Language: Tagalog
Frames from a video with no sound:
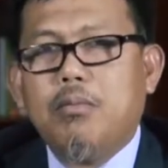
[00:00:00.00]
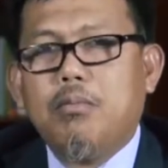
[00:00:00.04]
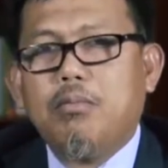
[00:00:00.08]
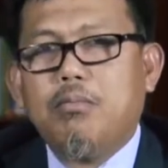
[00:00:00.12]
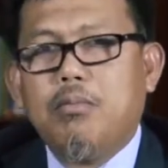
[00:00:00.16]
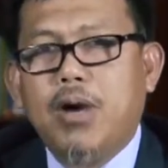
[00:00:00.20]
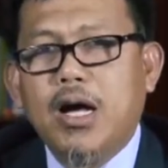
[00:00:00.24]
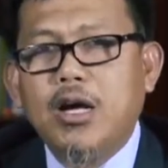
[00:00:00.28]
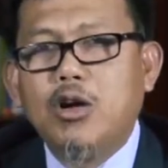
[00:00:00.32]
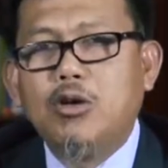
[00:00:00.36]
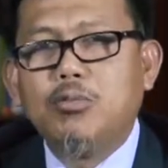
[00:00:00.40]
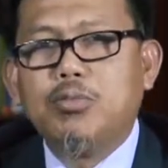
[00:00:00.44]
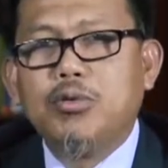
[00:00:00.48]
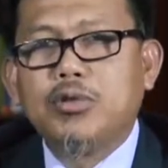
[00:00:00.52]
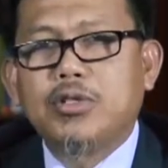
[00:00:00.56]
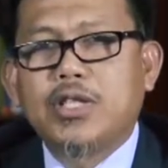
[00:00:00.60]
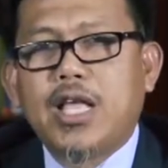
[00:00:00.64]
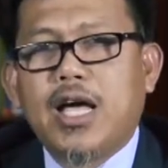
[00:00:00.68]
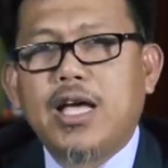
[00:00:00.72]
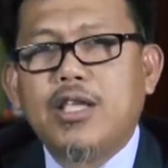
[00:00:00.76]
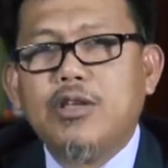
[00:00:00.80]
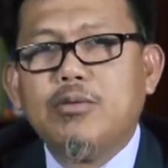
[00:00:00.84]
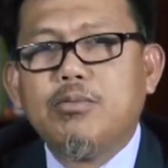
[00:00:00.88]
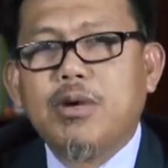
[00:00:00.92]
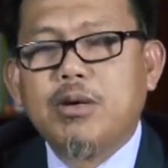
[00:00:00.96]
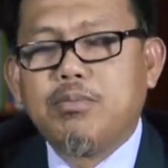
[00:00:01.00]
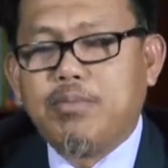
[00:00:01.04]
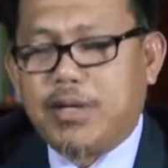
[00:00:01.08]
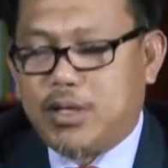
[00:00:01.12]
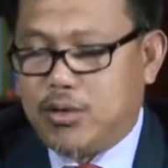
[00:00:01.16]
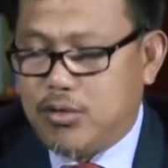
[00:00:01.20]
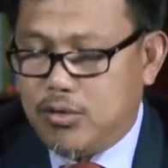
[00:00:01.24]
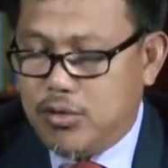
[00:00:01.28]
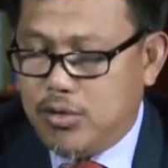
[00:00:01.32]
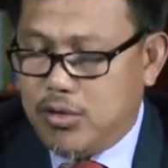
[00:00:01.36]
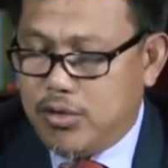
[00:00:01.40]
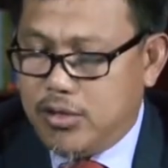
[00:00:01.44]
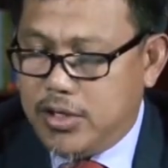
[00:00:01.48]
Bago po tayo
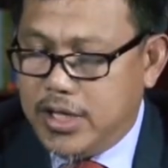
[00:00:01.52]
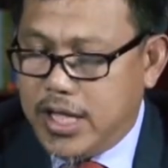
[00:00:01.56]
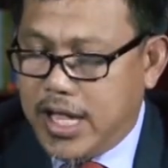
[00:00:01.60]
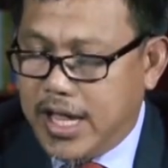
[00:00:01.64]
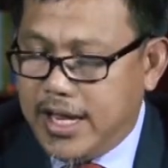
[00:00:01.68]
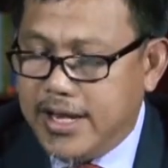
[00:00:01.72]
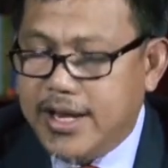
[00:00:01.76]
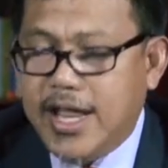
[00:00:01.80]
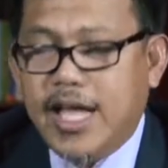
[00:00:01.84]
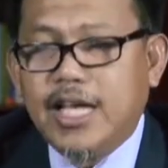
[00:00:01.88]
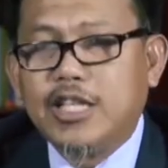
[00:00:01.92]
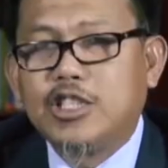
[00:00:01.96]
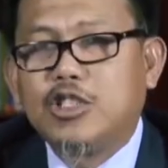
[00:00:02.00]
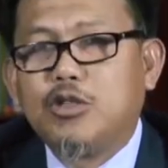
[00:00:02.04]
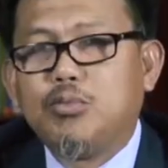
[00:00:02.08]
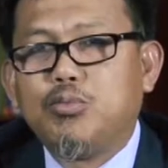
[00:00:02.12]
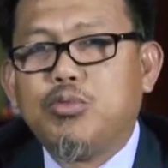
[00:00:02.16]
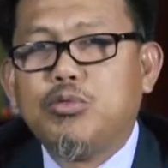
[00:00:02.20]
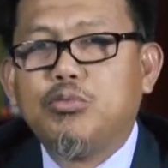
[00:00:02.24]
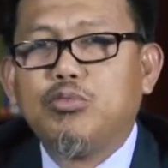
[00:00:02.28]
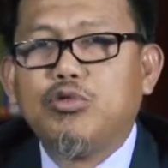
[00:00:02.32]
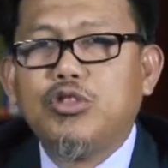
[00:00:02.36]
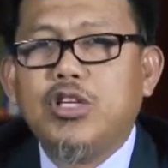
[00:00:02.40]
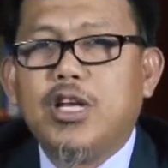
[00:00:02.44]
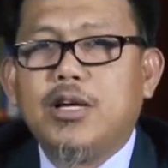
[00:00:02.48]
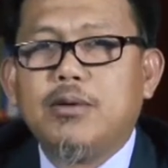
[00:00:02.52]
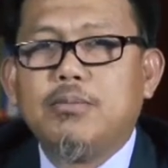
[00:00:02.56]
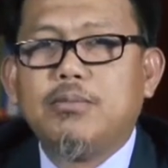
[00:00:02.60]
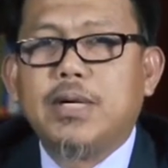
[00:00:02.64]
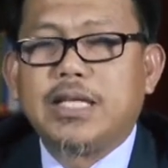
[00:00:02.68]
magpatuloy, ay nais ko po munang